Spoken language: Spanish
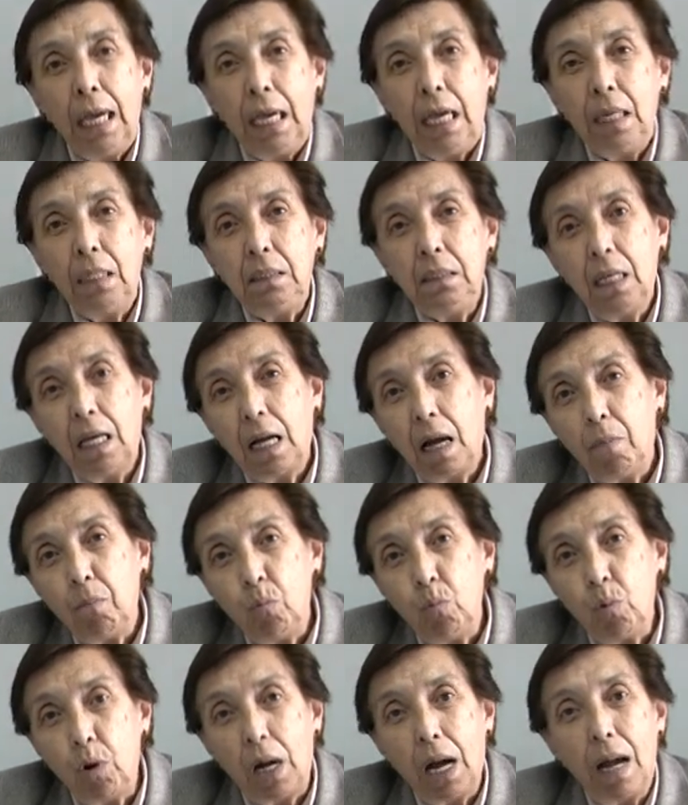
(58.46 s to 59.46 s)
ese
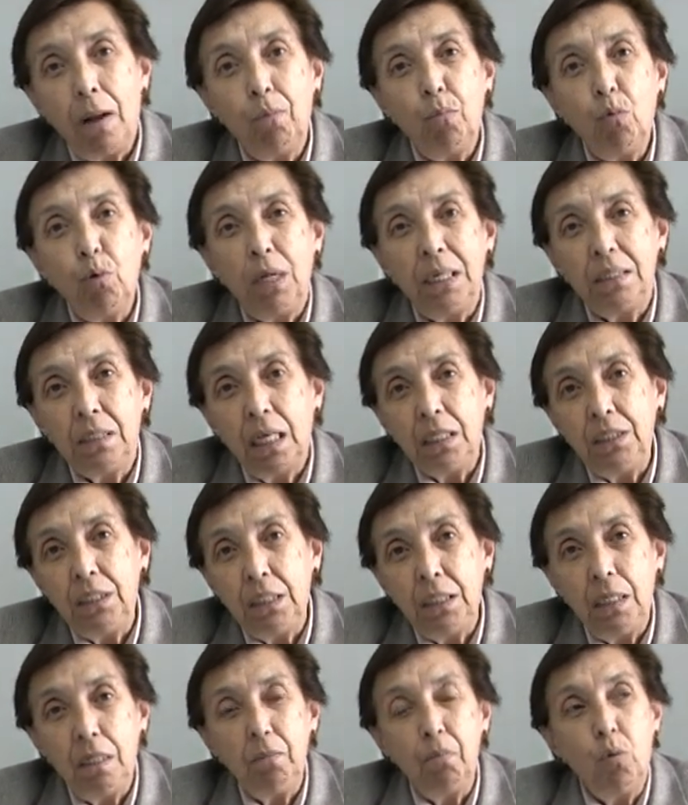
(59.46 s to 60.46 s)
camucamo, esa
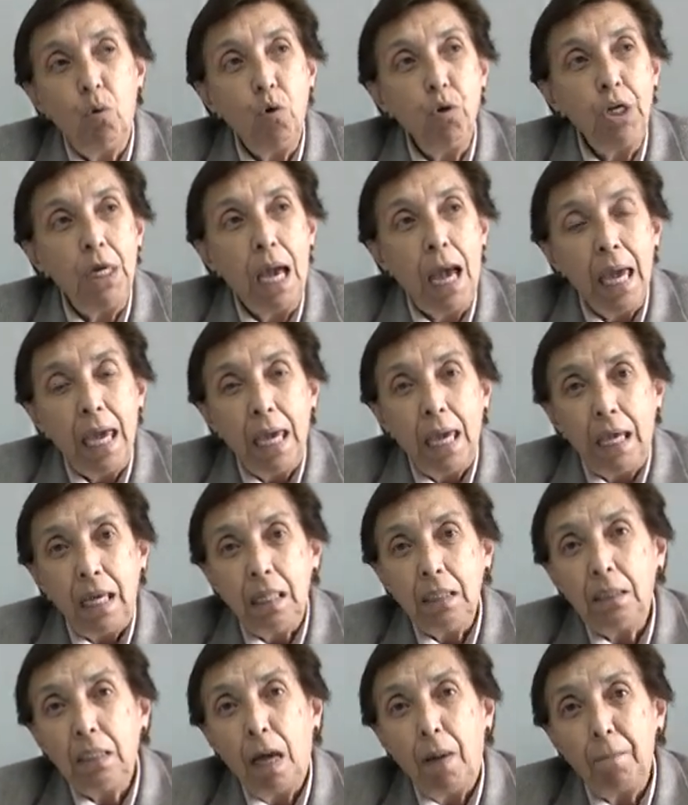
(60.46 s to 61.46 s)
chirimoya,
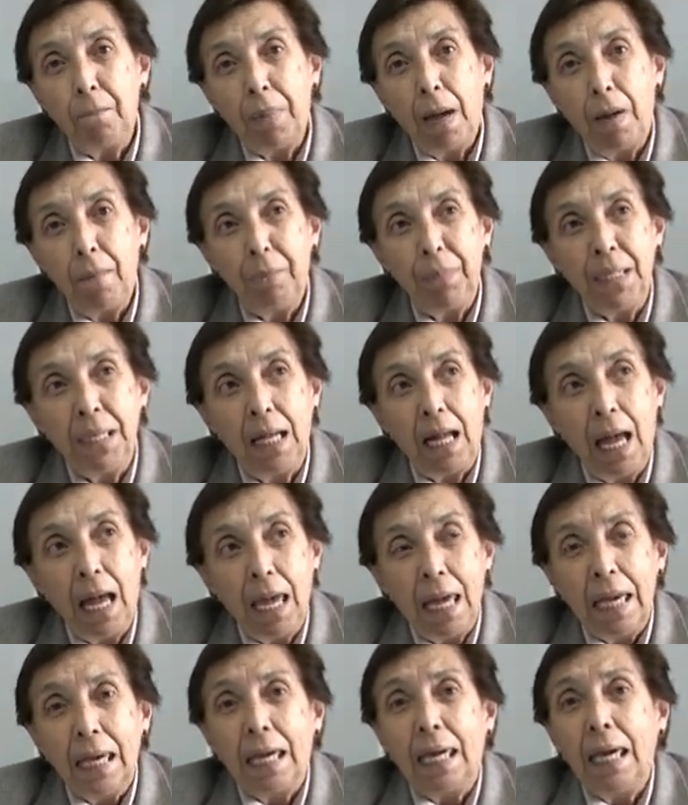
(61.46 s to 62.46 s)
esa páprica
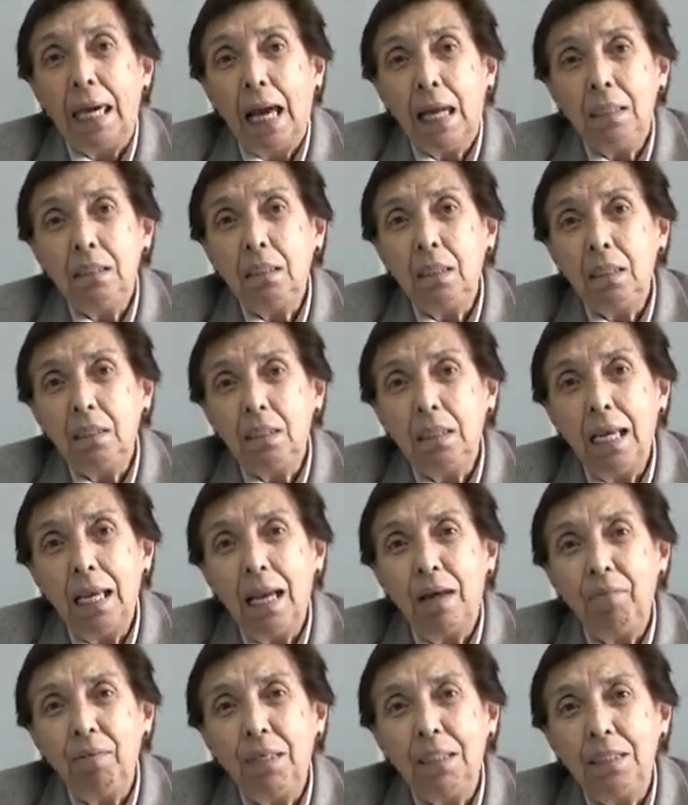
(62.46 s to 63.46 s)
que antes
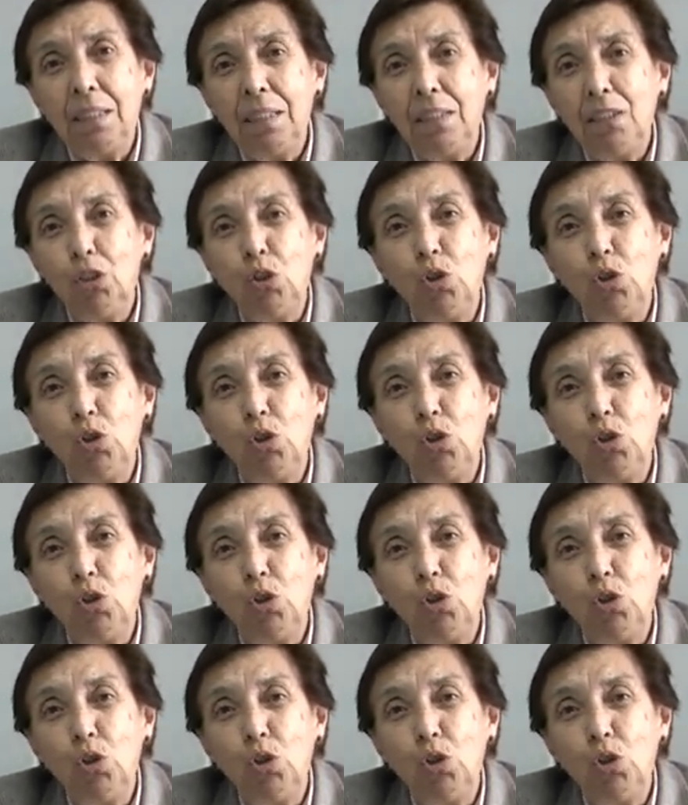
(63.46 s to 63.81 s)
él a veces